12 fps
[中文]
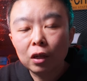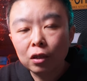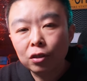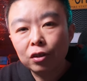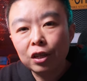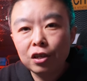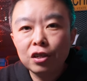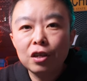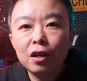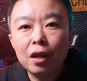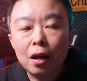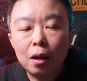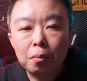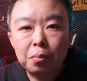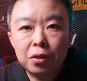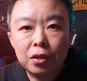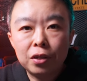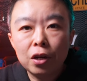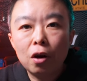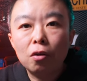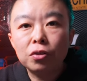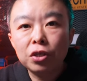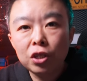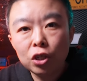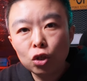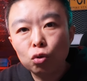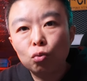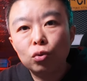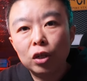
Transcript: 它是一系列比较基础